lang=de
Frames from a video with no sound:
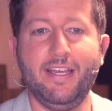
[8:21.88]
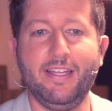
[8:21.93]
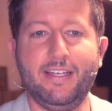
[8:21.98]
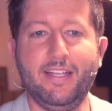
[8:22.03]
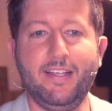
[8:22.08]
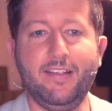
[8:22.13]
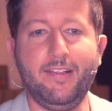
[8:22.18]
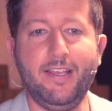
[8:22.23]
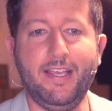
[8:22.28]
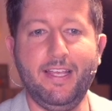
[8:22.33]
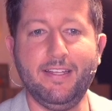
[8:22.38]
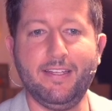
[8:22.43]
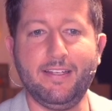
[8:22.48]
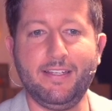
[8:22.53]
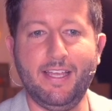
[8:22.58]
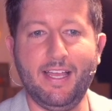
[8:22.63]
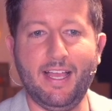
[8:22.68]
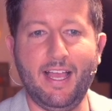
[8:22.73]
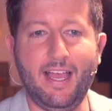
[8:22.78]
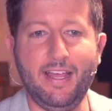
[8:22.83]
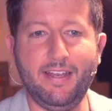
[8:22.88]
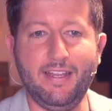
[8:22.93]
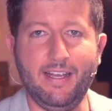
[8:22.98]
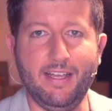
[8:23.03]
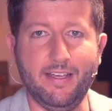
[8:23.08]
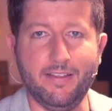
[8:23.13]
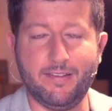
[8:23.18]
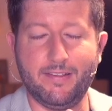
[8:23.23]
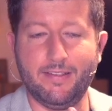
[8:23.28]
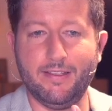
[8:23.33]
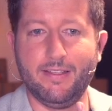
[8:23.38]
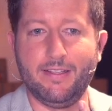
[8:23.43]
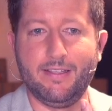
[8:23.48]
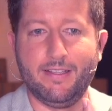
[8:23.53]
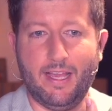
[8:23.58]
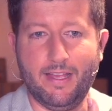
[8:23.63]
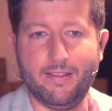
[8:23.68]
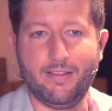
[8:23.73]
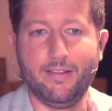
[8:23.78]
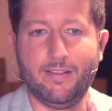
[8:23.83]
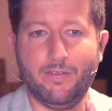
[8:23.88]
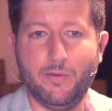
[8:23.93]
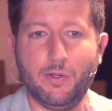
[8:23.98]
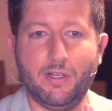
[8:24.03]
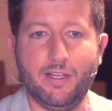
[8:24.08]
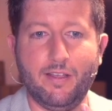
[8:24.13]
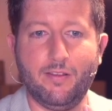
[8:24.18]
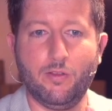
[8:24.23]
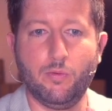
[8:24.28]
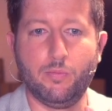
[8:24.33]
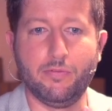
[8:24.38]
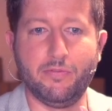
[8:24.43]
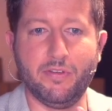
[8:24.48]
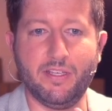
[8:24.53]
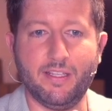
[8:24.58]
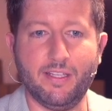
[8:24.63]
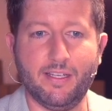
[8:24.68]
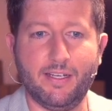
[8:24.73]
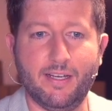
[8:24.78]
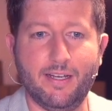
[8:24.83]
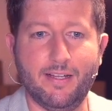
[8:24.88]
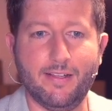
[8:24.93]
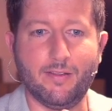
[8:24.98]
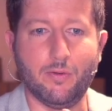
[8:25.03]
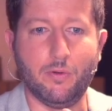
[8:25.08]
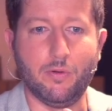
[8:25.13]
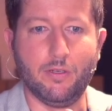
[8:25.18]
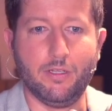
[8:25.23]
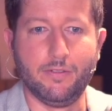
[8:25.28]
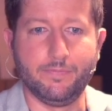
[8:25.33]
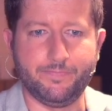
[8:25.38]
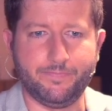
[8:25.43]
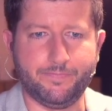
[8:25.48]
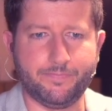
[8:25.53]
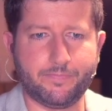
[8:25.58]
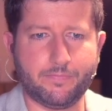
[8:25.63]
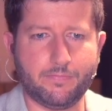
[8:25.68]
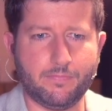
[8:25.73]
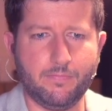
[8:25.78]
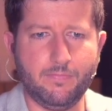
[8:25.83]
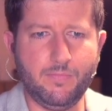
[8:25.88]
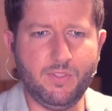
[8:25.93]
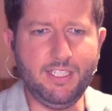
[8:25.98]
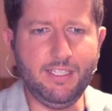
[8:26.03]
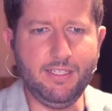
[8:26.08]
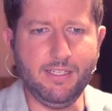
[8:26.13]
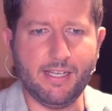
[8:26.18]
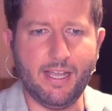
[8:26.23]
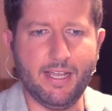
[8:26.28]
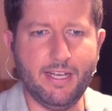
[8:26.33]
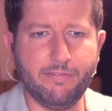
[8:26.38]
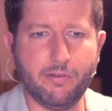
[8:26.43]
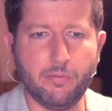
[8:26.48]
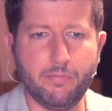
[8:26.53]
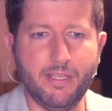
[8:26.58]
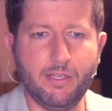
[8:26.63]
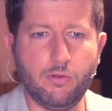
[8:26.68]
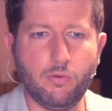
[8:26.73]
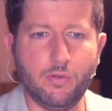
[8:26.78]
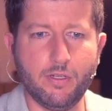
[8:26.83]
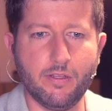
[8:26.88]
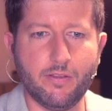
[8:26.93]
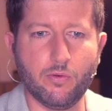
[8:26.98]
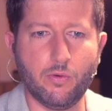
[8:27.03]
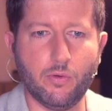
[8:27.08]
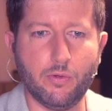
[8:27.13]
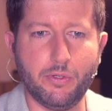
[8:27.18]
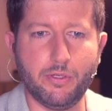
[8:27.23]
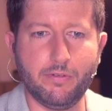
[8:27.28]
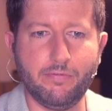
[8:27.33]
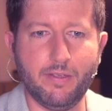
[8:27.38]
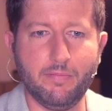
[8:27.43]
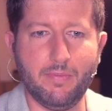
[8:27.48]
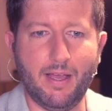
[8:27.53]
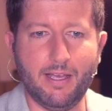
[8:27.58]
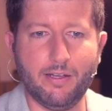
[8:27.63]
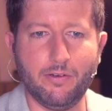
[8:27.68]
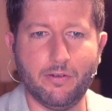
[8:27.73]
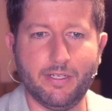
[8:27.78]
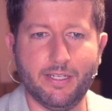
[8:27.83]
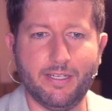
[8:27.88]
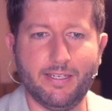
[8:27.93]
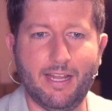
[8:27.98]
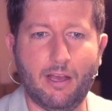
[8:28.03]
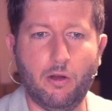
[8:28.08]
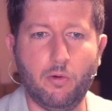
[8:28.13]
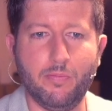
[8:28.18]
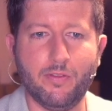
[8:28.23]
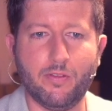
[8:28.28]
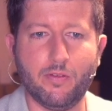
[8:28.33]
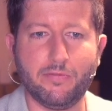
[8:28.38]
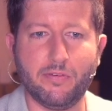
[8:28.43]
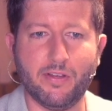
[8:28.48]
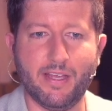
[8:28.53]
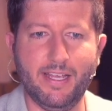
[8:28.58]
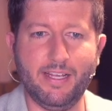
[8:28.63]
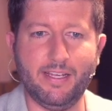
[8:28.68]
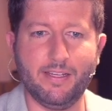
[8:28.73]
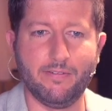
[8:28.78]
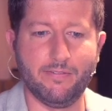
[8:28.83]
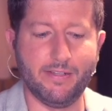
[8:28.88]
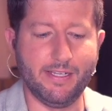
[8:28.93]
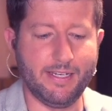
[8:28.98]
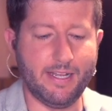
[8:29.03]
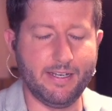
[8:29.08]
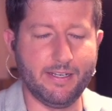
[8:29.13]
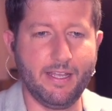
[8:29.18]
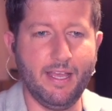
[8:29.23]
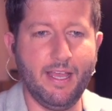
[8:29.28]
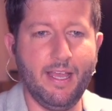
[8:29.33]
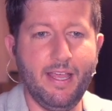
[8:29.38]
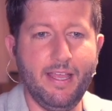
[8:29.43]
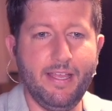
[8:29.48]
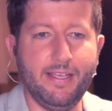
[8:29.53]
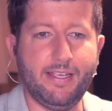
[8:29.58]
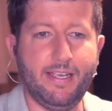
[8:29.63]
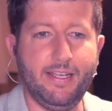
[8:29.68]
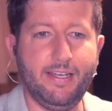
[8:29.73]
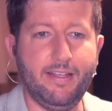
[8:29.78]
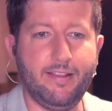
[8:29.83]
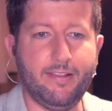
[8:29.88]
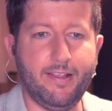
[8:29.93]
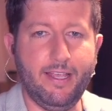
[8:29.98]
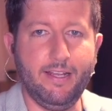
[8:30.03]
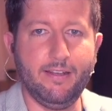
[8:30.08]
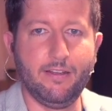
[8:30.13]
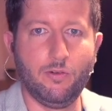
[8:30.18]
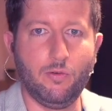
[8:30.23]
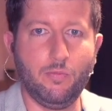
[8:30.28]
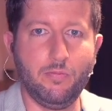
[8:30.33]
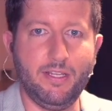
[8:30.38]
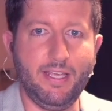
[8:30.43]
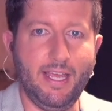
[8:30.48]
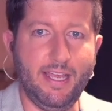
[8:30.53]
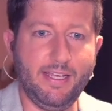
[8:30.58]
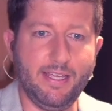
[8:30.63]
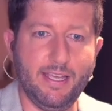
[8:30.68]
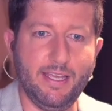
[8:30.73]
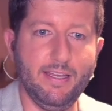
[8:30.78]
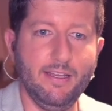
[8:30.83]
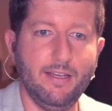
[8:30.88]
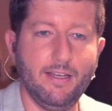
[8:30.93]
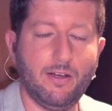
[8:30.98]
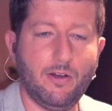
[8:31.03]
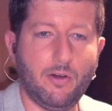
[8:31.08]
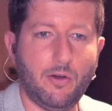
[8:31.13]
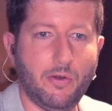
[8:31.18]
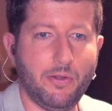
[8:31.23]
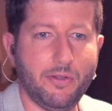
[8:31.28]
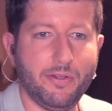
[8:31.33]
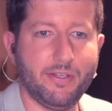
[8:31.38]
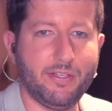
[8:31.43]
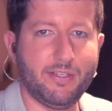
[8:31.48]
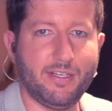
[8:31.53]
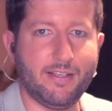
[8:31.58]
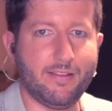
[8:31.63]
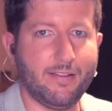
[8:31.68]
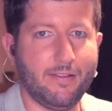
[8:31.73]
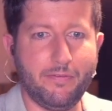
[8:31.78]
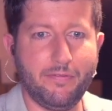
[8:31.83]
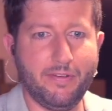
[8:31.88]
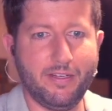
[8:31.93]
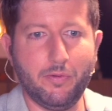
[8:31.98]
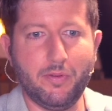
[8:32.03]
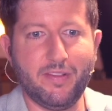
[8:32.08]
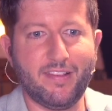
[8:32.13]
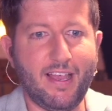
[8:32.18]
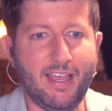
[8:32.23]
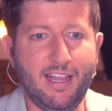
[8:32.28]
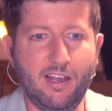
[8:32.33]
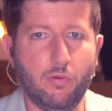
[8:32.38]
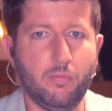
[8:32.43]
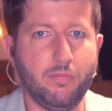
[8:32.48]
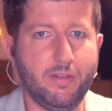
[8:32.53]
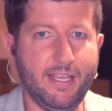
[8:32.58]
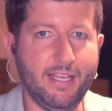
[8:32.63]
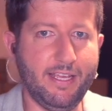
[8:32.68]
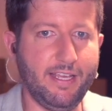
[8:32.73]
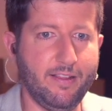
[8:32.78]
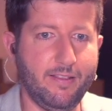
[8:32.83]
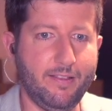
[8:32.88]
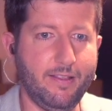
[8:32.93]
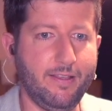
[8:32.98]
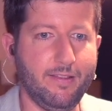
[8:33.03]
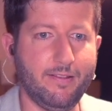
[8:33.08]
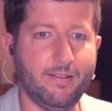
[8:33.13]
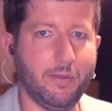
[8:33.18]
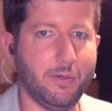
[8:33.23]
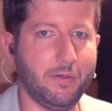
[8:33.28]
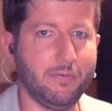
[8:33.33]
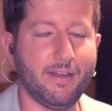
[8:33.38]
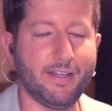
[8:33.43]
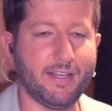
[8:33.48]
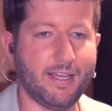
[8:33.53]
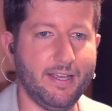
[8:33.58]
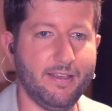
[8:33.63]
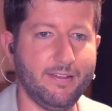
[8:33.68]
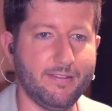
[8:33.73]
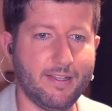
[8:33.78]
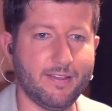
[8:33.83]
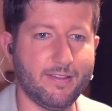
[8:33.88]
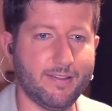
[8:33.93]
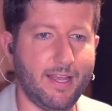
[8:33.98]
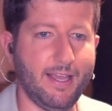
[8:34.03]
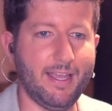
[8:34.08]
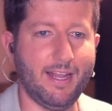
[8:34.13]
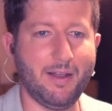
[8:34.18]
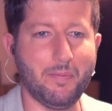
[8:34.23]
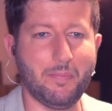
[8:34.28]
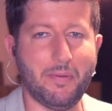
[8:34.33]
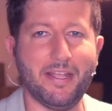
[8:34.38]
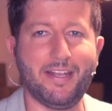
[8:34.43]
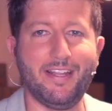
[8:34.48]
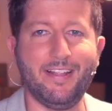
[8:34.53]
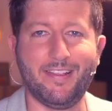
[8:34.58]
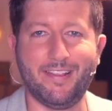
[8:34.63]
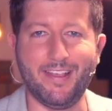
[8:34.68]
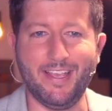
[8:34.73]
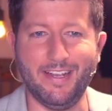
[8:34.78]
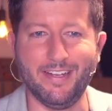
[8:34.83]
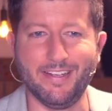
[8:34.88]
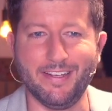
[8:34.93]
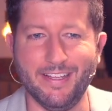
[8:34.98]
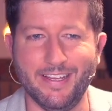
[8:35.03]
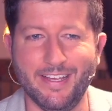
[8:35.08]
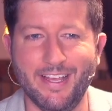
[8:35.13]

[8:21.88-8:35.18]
die Sehnen gerade lässt. Das ist wirklich super wichtig. Also keine Verbiegungen so irgendwie machen und den Daumen so verrenken, weil dann gehen die Sehnen um die Ecke und das ist, wenn du ein Seil um die Ecke ziehst, irgendwann reißt das Seil bei den Sehnen.